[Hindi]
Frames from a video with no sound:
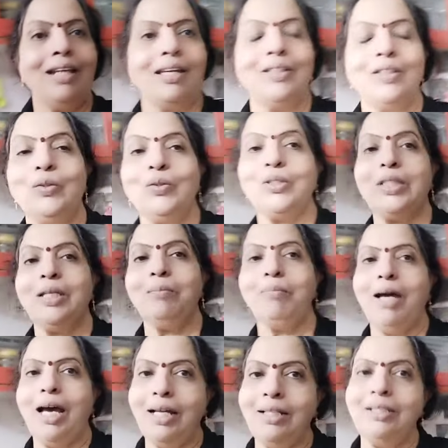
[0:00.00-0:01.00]
आई थी उसके
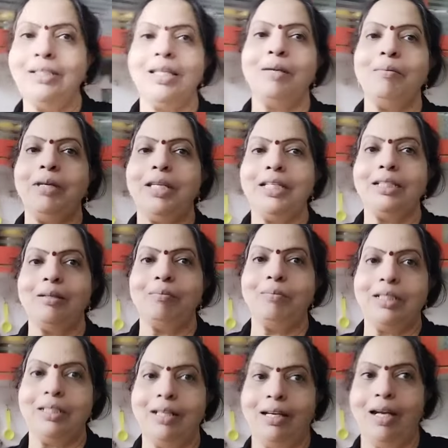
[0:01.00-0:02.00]
बाद से मेरी
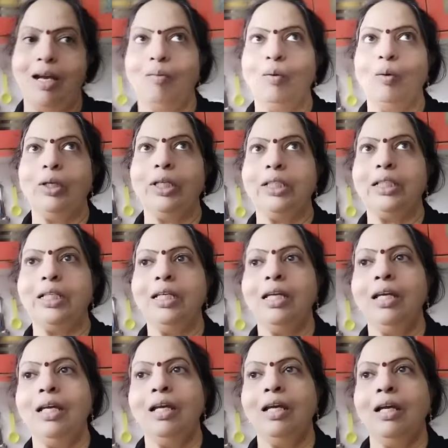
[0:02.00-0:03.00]
तबीयत खराब हो गई थी
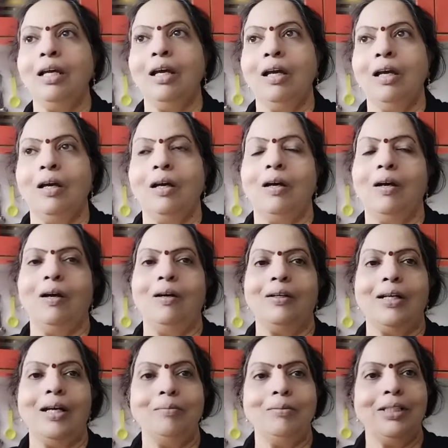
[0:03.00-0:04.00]

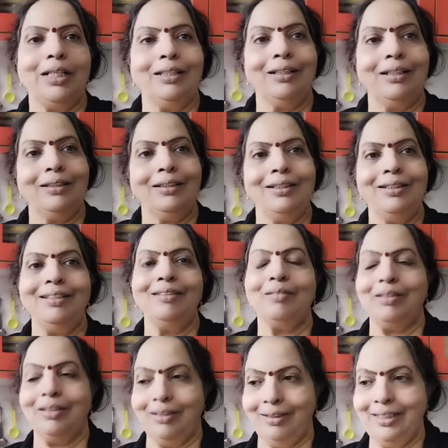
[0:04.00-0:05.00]
और अब जागृति
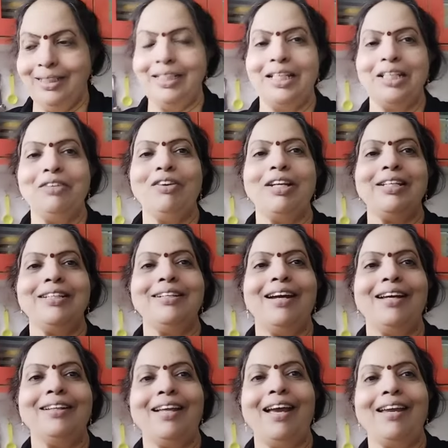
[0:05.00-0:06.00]
इस शनिवार की
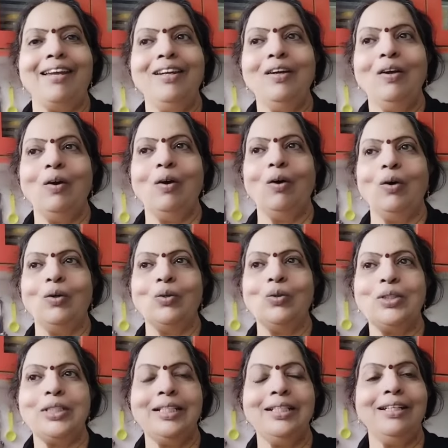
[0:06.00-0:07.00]
रात आई और
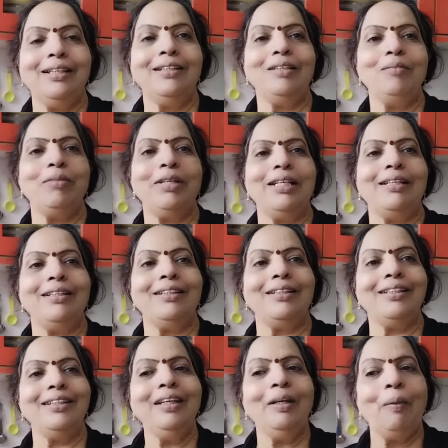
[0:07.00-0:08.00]
उससे डिग्री मिलनी
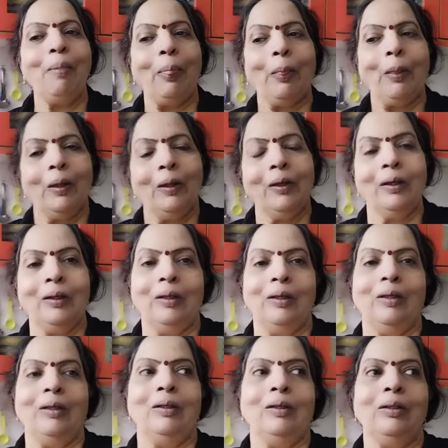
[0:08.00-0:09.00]
थी
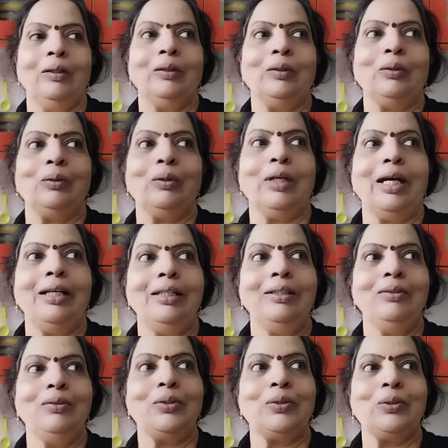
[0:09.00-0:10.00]
तो
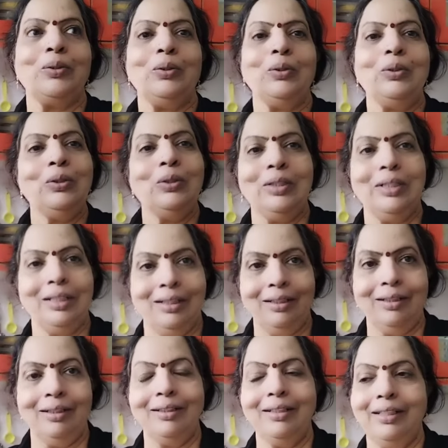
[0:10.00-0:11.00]
कल उसको
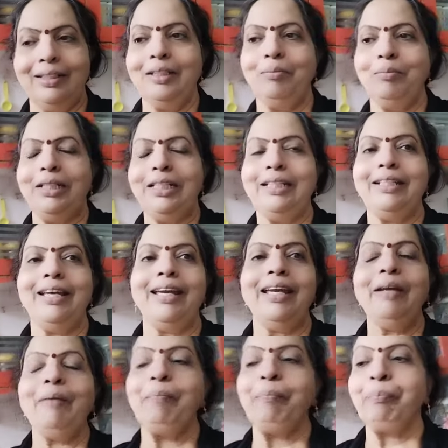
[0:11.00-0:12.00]
डिग्री मिली
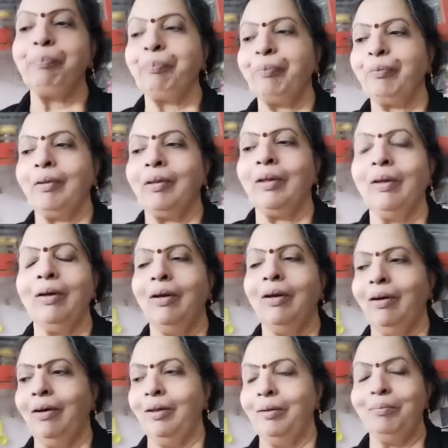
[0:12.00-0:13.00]
है
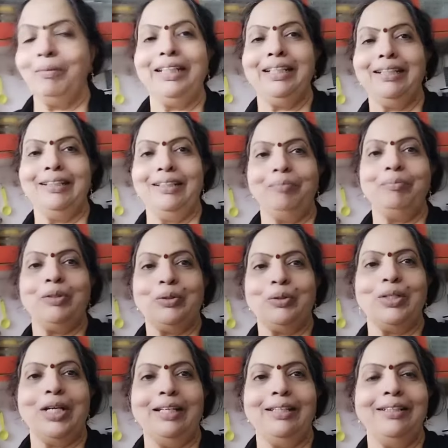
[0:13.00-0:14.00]
और मैंने क्लिप जो
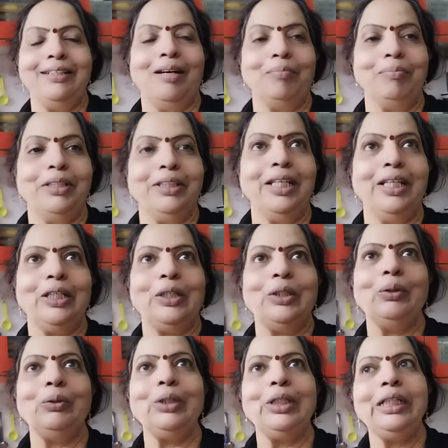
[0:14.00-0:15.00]
डाली आपने
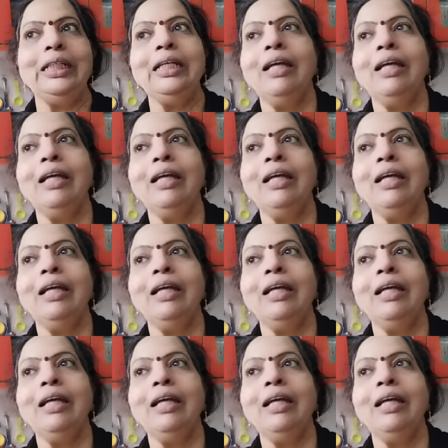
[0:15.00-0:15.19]
देखी होगी